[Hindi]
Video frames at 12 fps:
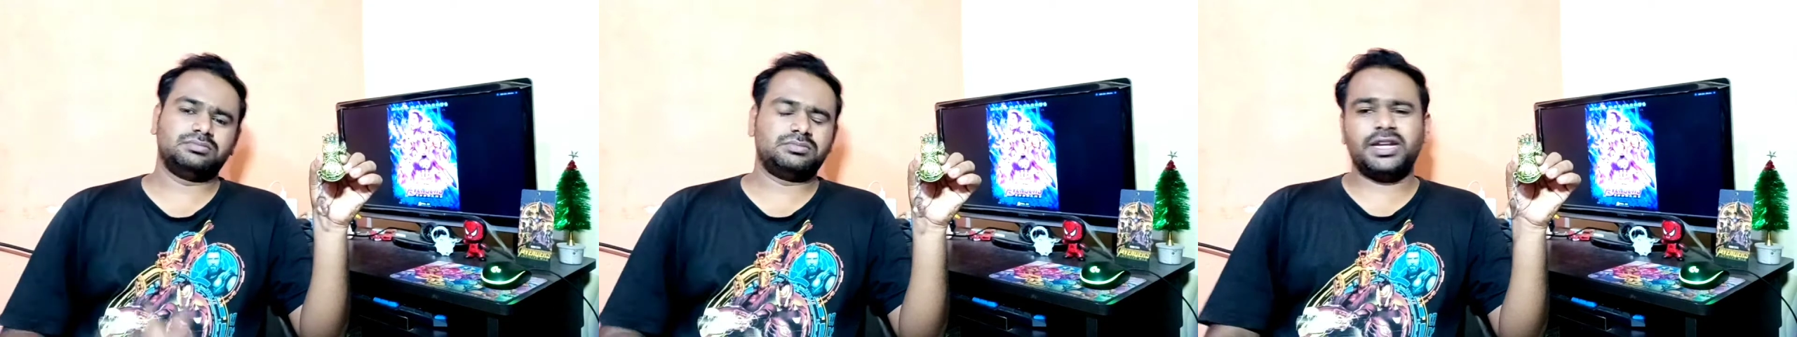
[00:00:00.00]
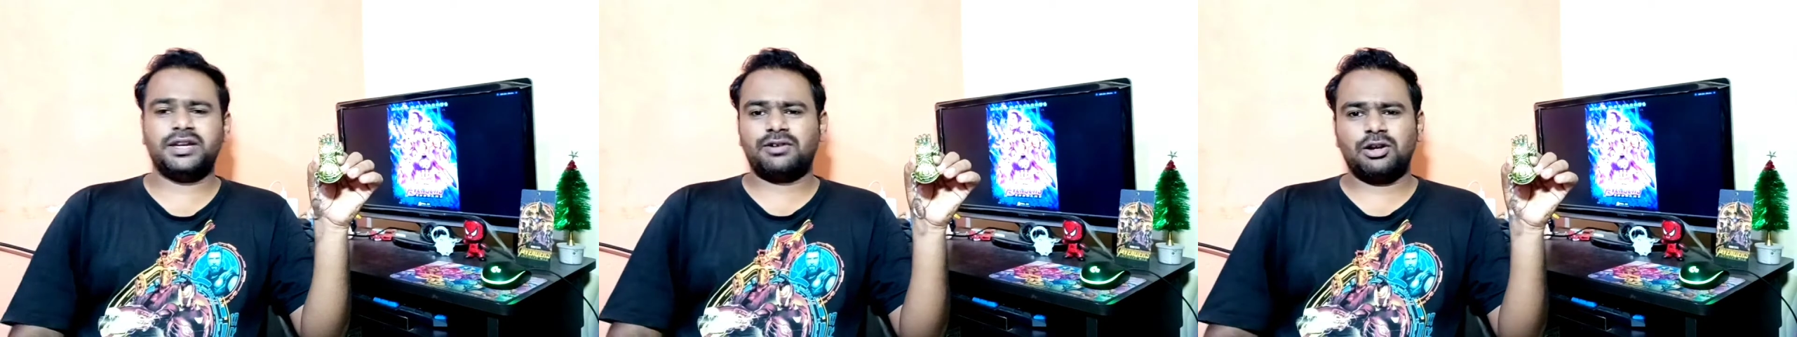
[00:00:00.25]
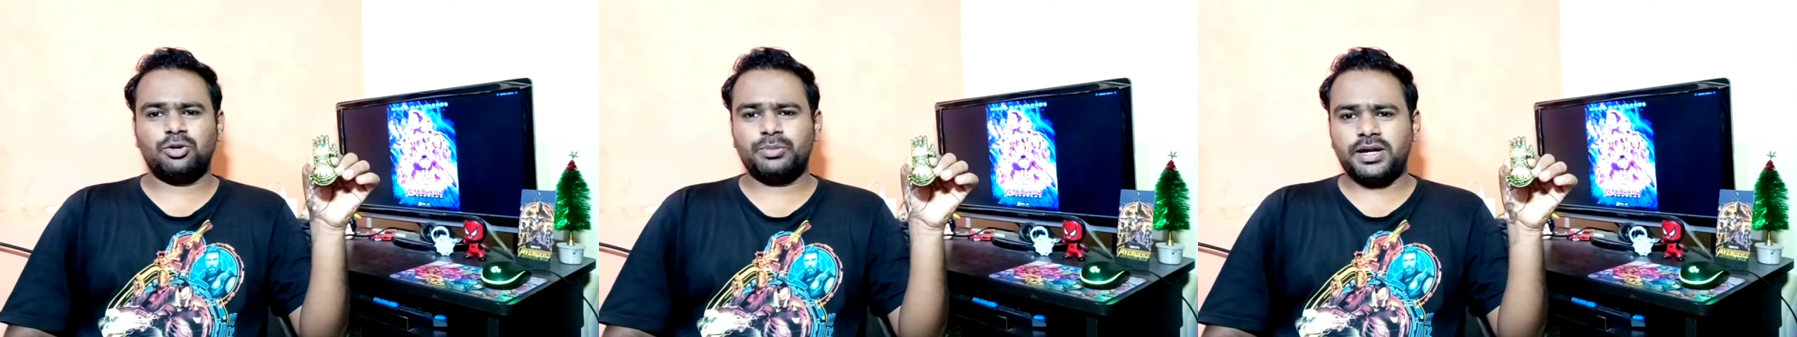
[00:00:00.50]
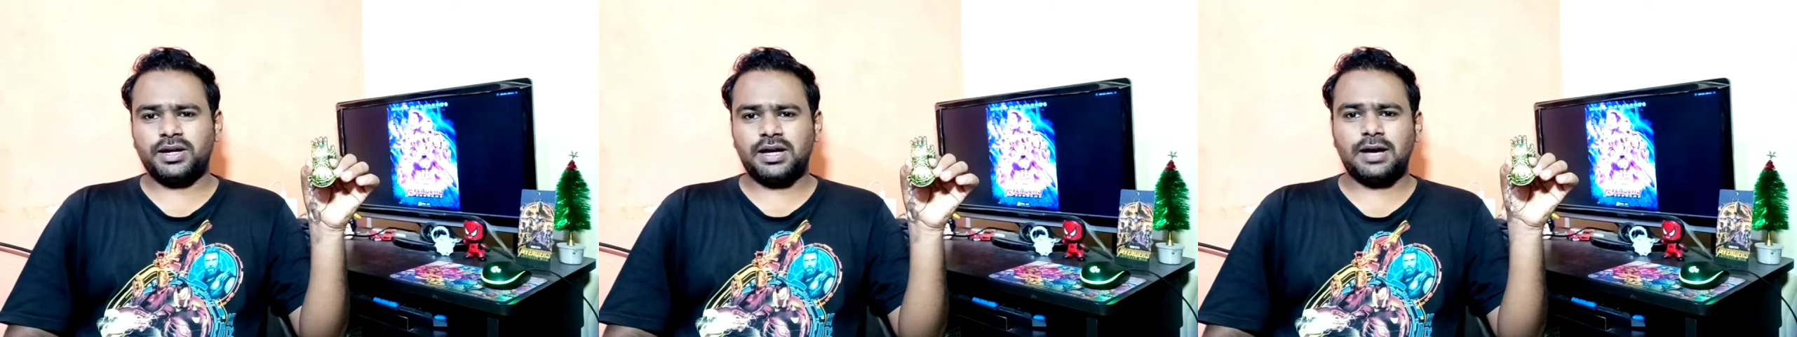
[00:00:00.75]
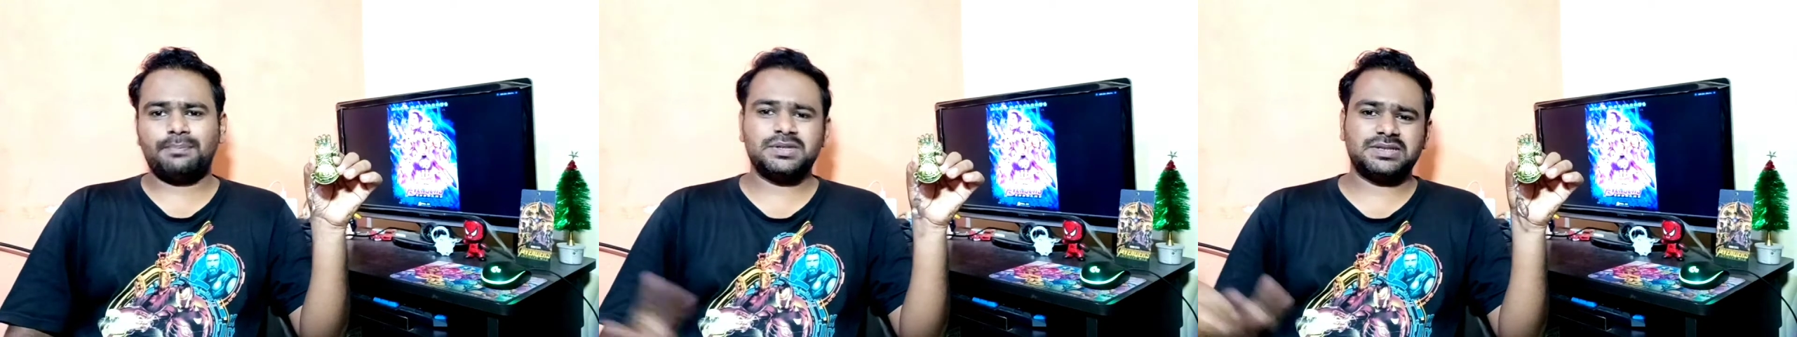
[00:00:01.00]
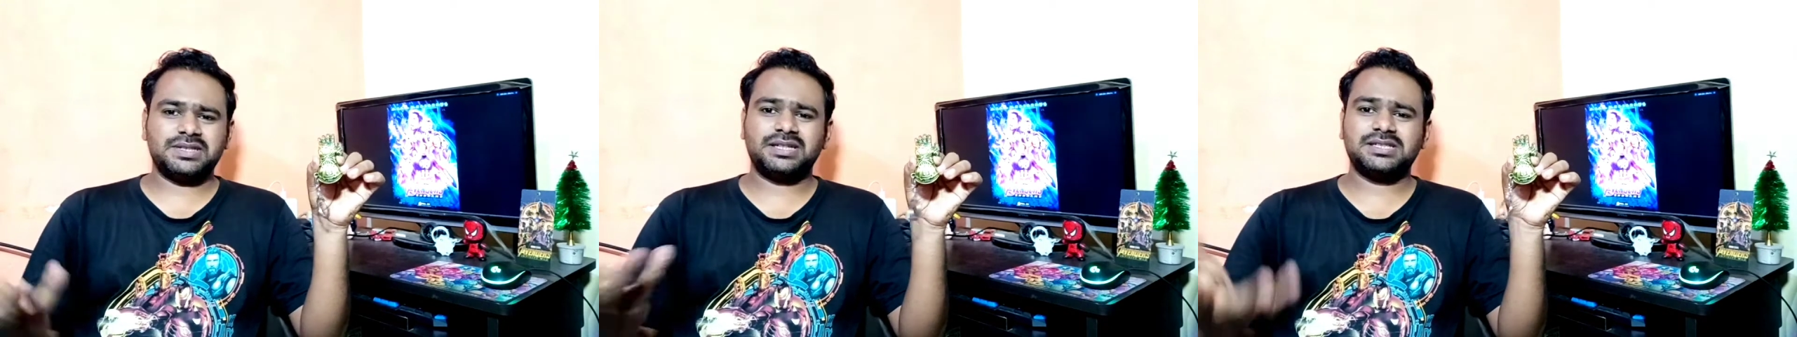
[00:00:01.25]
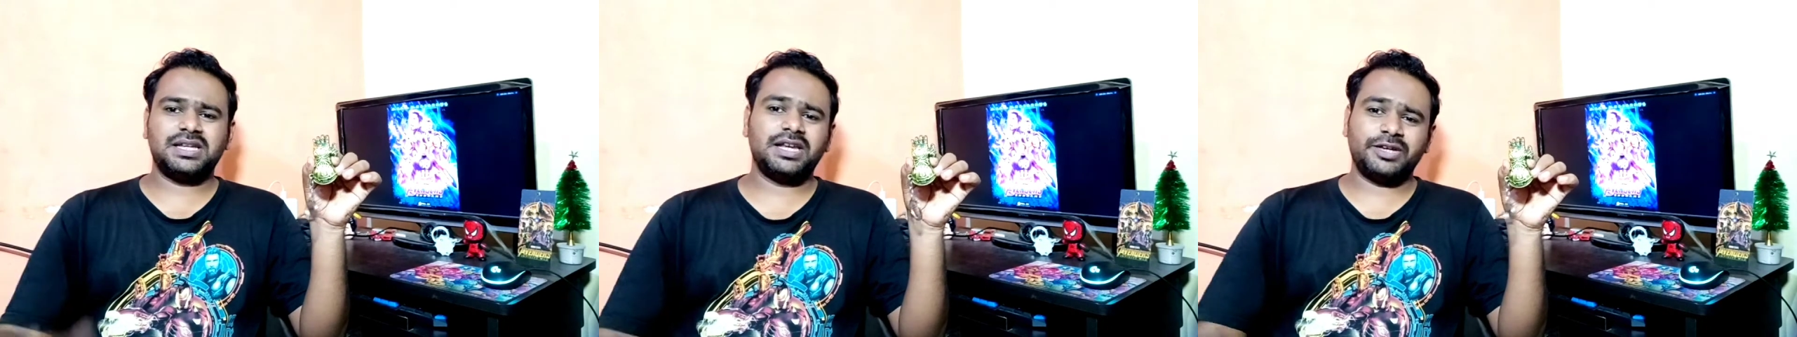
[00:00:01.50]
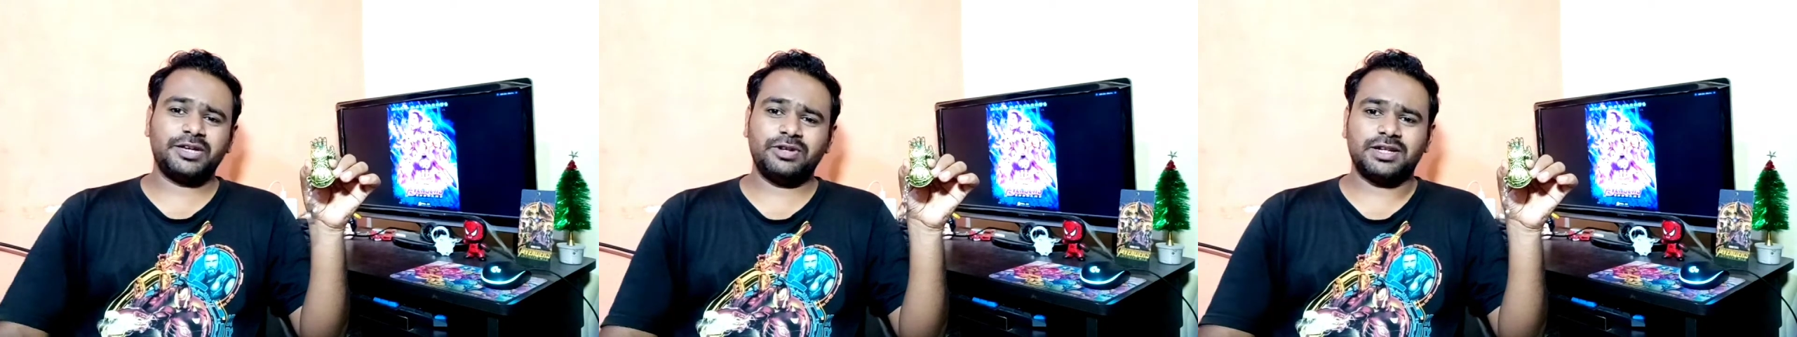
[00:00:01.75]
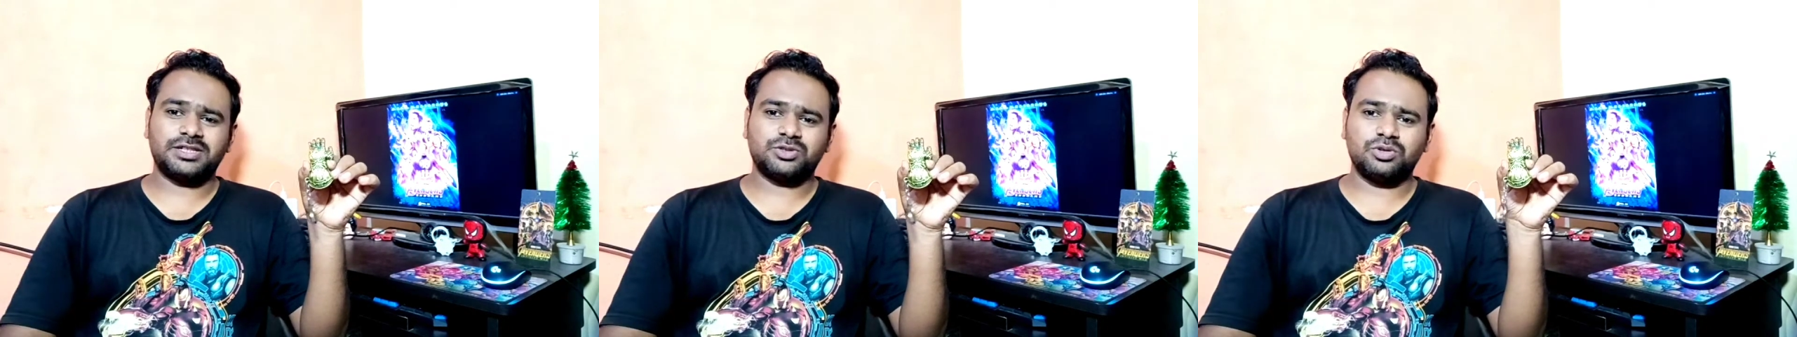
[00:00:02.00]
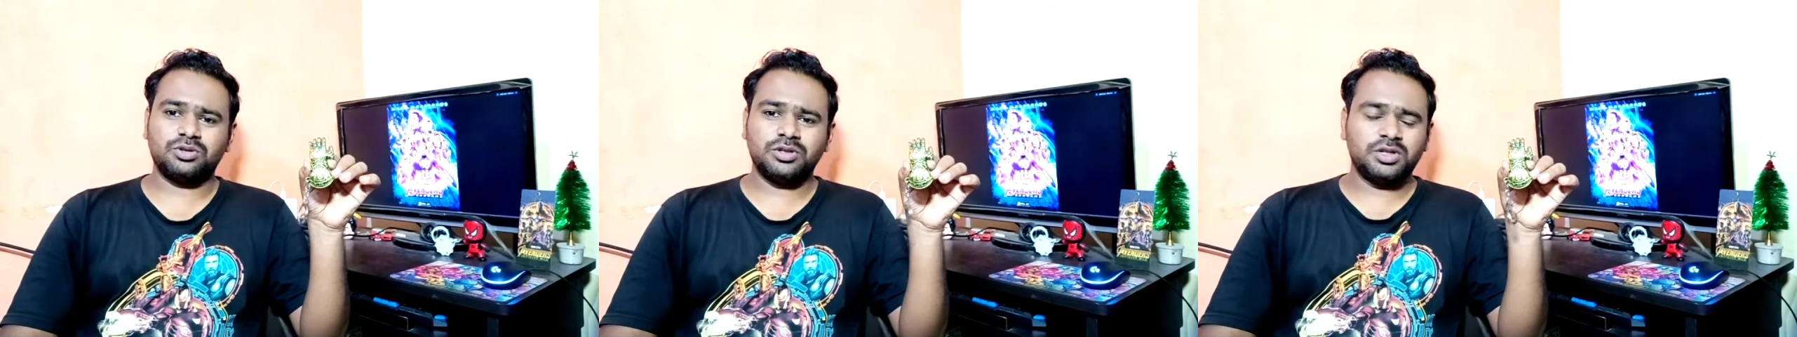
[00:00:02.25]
देने वाला हूँ मैं आप में से किसी लकी विनर्स को